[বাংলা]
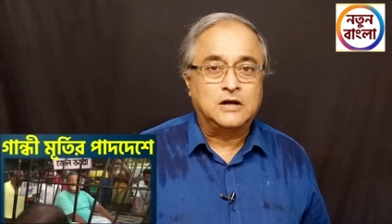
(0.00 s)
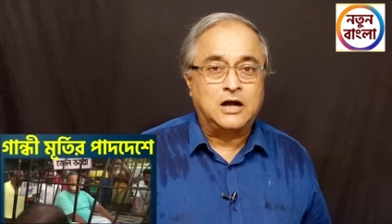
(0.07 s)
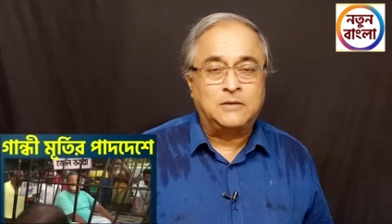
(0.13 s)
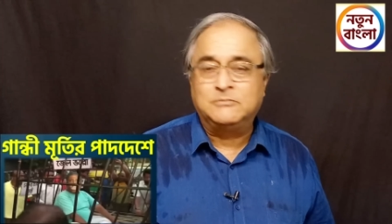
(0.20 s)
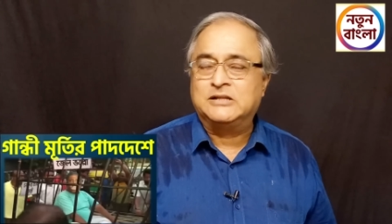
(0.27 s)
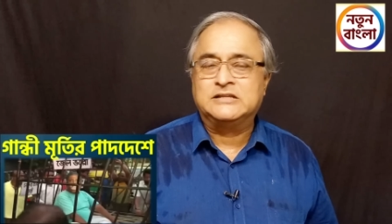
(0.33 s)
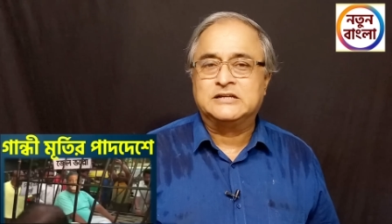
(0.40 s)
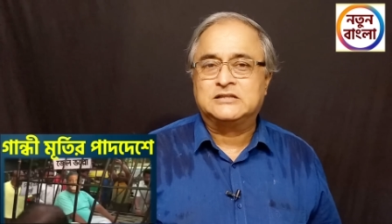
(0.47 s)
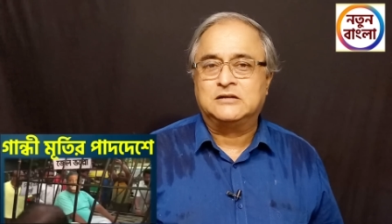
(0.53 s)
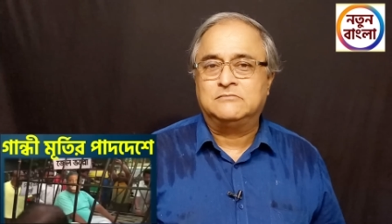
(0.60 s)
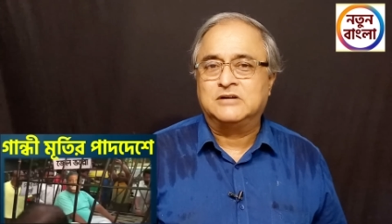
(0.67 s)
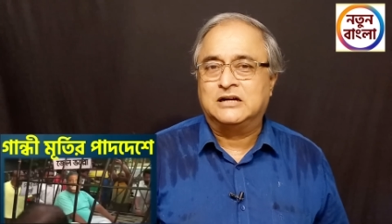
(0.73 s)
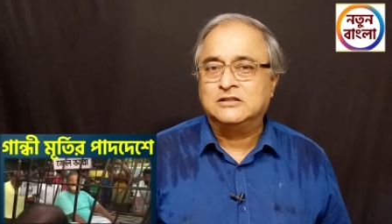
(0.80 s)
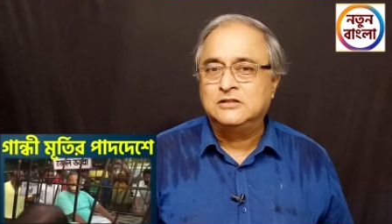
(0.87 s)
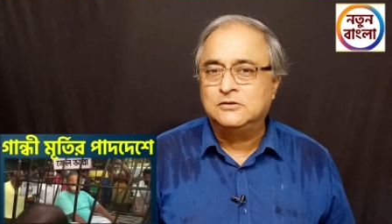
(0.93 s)
আমরা দেখতাম
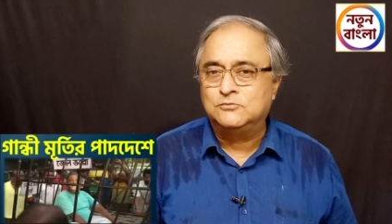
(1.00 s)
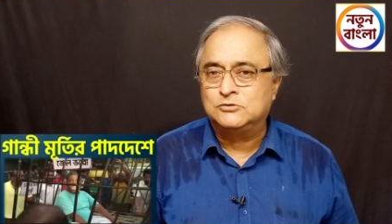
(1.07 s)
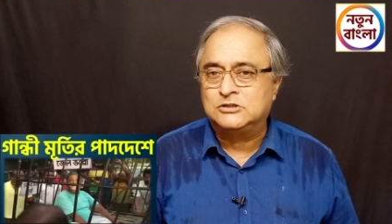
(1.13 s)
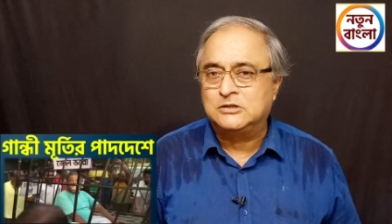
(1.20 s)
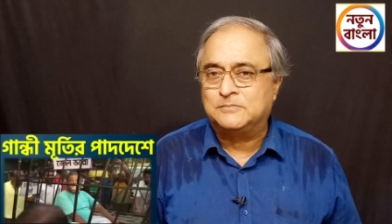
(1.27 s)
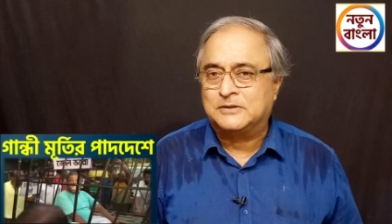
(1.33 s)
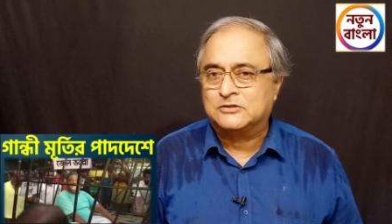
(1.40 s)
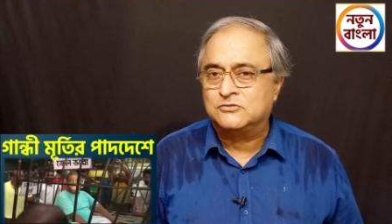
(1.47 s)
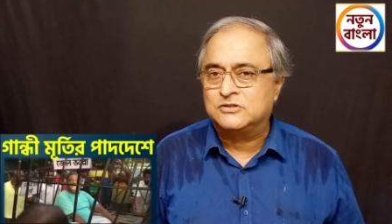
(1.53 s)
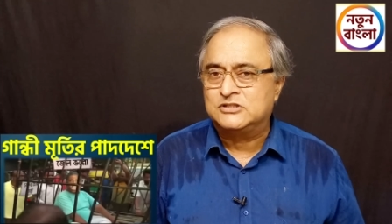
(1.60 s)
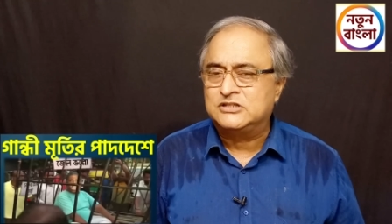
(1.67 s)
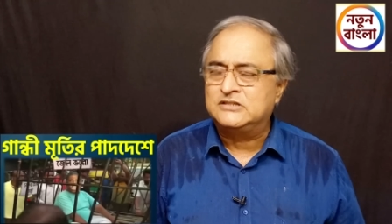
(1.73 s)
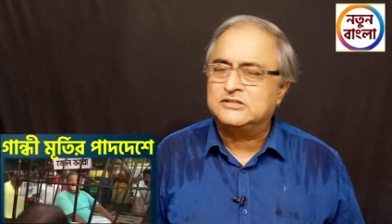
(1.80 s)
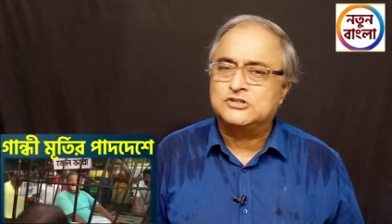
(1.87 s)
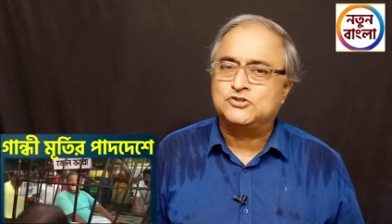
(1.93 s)
গান্ধী মূর্তির
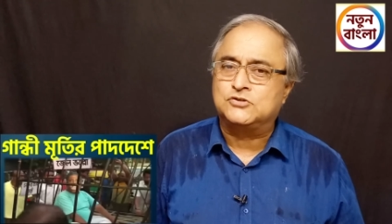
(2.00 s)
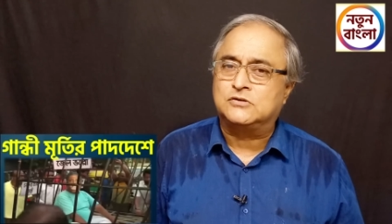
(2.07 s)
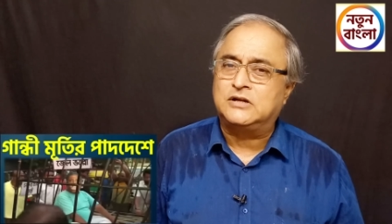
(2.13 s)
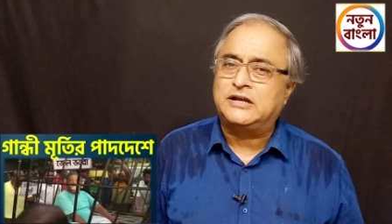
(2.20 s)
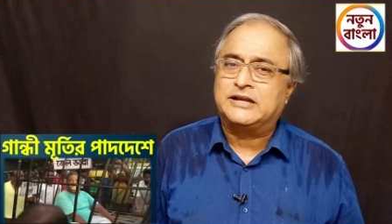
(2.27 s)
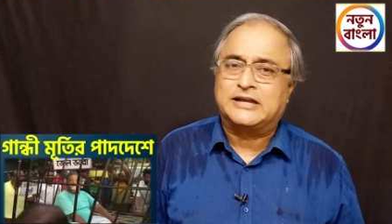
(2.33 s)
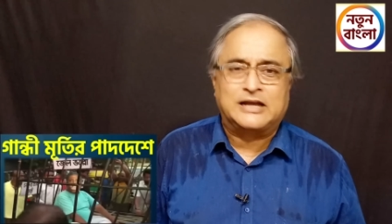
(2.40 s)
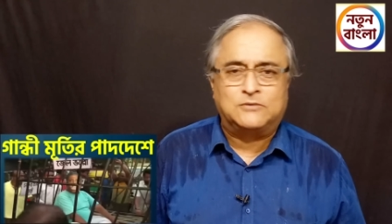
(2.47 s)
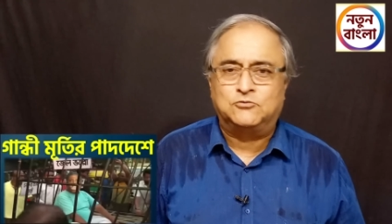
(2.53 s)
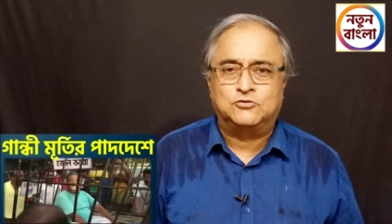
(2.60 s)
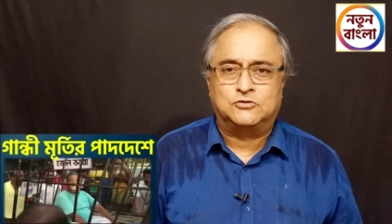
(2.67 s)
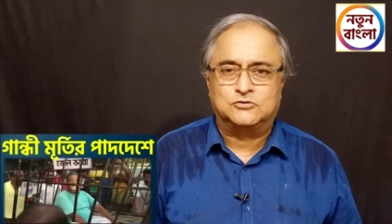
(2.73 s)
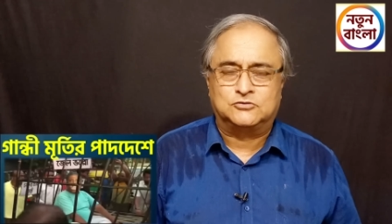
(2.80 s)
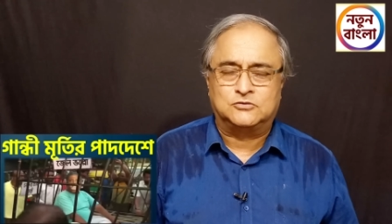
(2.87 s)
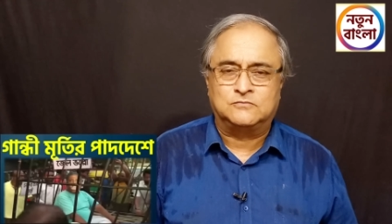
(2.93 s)
পাদদেশে দৃশ্যটা কেমন
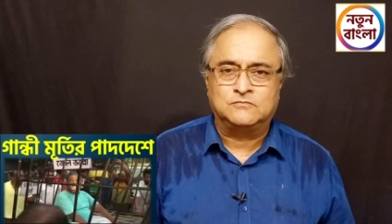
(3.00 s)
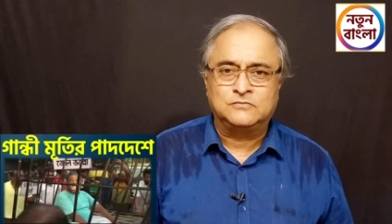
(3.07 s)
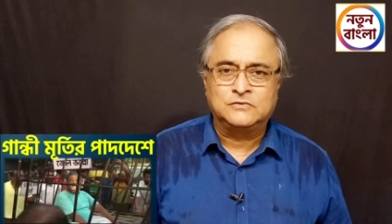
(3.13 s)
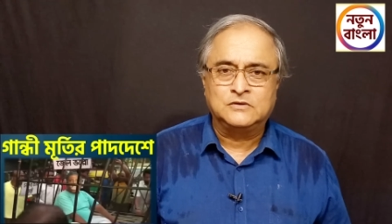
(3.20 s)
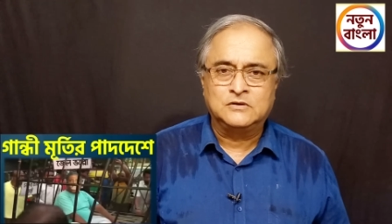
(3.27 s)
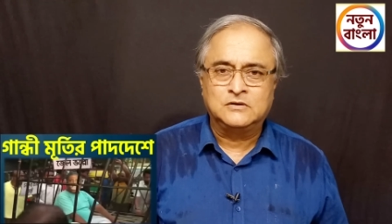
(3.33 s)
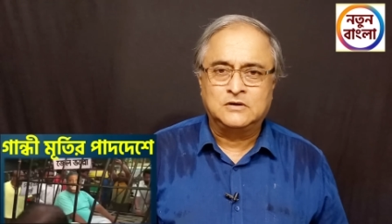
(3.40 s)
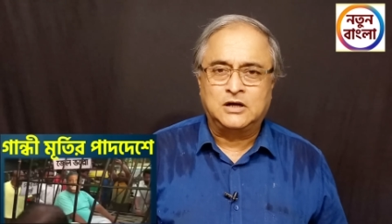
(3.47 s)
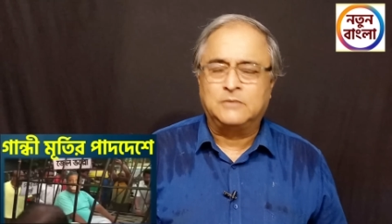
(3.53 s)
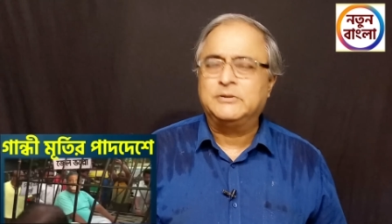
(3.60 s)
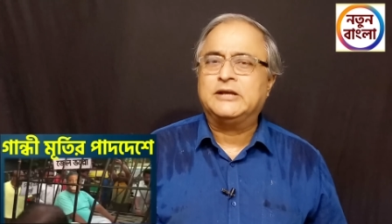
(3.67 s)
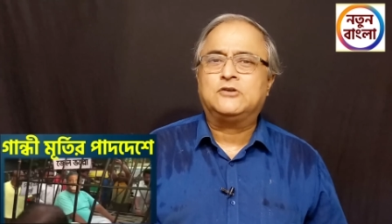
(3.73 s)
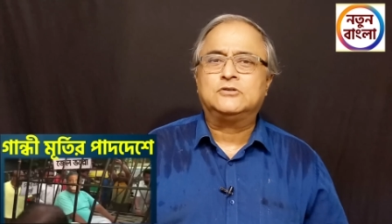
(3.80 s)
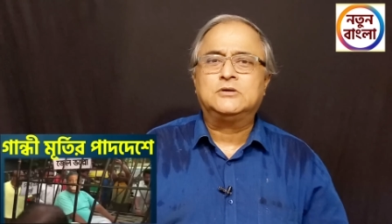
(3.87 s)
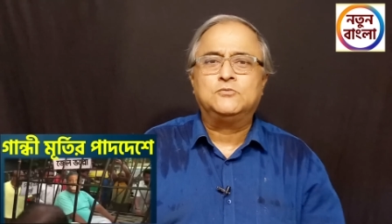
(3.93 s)
হতো আমরা
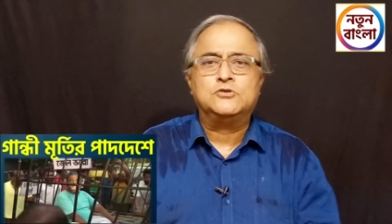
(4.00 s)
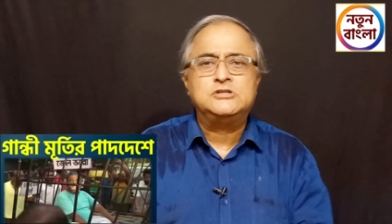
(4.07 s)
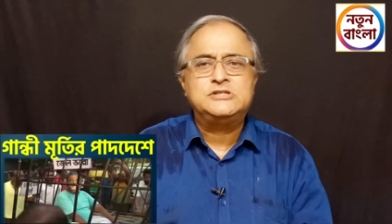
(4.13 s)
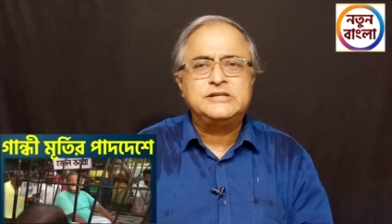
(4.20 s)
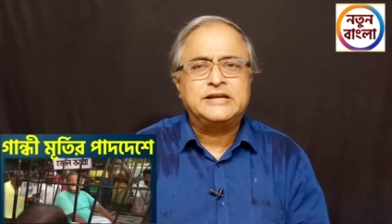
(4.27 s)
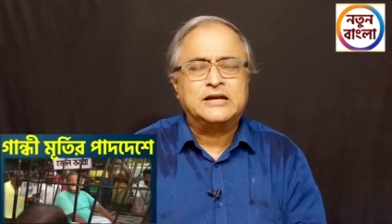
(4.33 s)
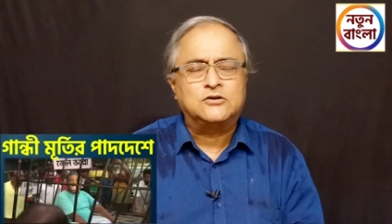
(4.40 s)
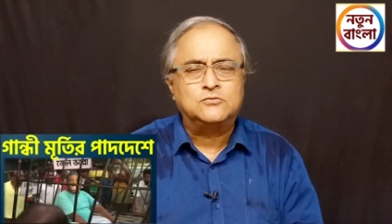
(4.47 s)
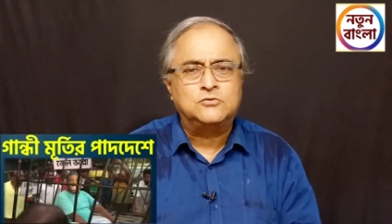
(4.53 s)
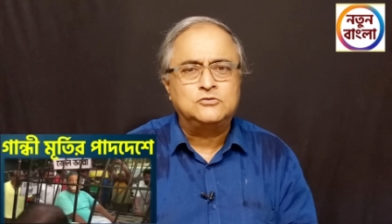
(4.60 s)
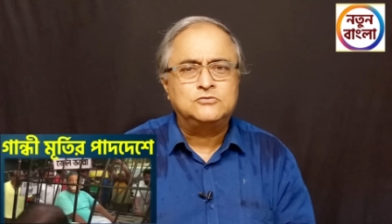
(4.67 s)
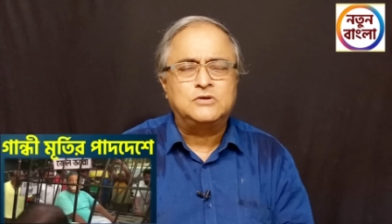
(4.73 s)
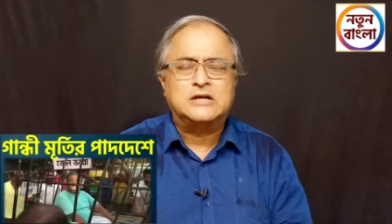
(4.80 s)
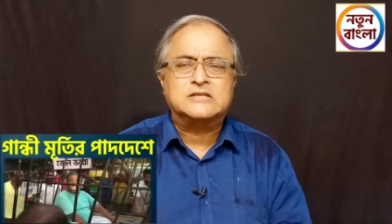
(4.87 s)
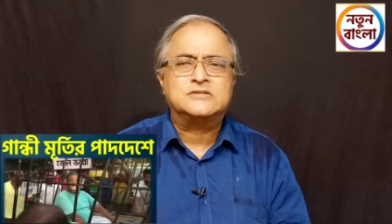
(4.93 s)
এই কথা বলছি কেন বলুন
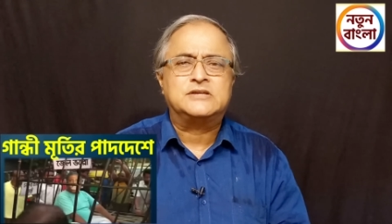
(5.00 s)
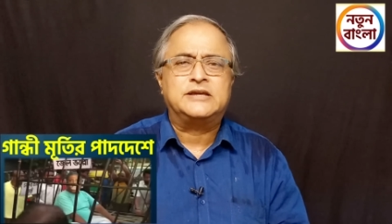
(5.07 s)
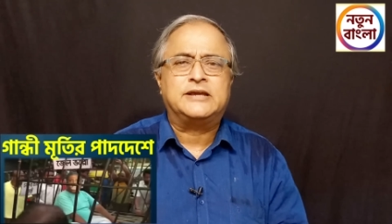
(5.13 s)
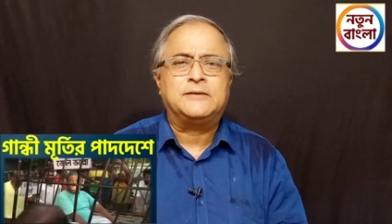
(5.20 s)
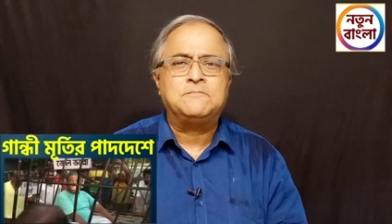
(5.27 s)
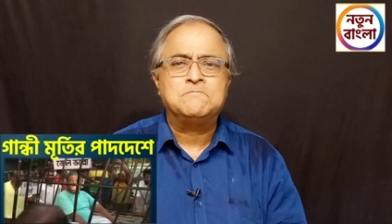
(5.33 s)
তো আজকে